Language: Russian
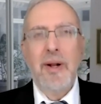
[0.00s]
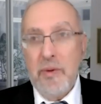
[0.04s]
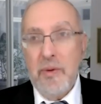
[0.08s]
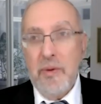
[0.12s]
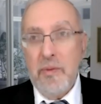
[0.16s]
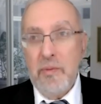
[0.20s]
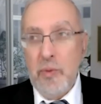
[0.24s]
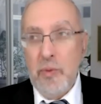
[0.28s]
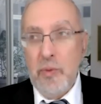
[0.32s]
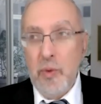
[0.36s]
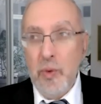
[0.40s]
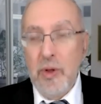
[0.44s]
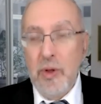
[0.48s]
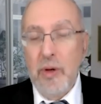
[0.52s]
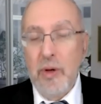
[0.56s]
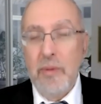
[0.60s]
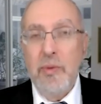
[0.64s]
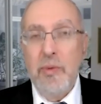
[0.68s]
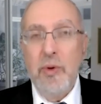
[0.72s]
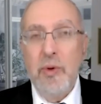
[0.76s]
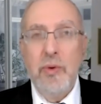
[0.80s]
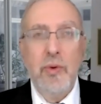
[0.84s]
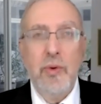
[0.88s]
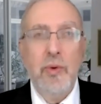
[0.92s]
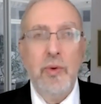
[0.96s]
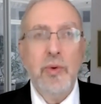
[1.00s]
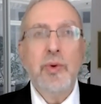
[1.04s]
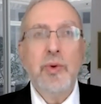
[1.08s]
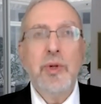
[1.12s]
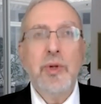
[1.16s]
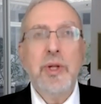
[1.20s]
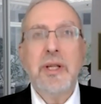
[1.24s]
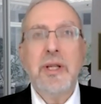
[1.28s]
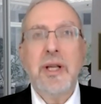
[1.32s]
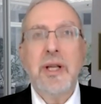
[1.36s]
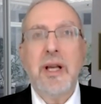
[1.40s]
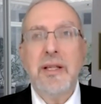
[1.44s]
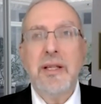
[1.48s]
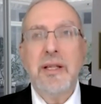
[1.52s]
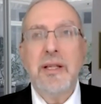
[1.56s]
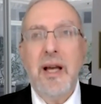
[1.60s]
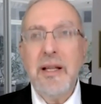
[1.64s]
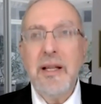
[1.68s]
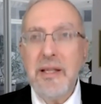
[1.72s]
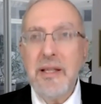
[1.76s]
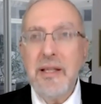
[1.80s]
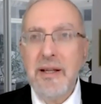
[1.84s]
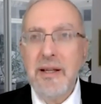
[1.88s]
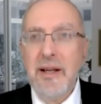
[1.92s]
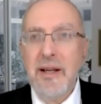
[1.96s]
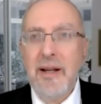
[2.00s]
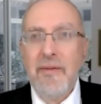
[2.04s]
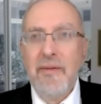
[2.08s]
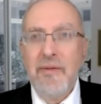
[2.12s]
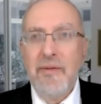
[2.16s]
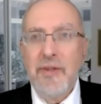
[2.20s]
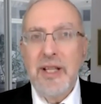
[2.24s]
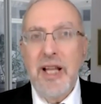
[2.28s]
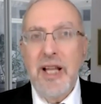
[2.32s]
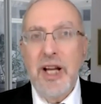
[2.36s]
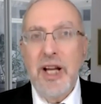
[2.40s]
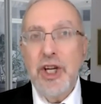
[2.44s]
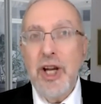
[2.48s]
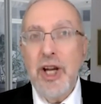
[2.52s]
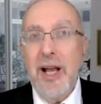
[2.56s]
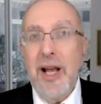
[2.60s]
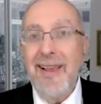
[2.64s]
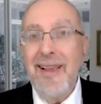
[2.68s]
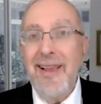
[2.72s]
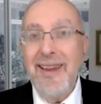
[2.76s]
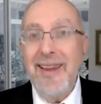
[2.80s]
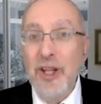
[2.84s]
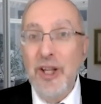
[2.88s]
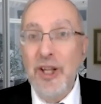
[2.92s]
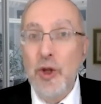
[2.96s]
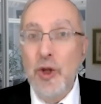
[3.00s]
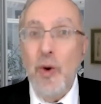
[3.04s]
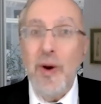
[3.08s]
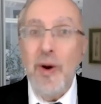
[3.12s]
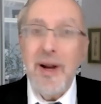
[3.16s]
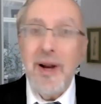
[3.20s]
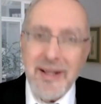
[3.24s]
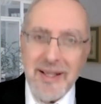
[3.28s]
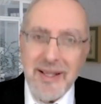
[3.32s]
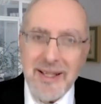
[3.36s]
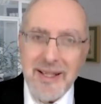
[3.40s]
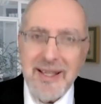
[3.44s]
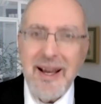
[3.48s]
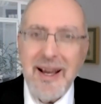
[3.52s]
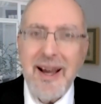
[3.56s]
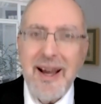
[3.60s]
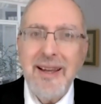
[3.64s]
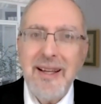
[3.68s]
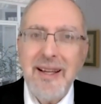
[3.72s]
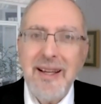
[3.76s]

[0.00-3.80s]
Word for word: Мудрому, ну, нужно сказать, сначала и до конца.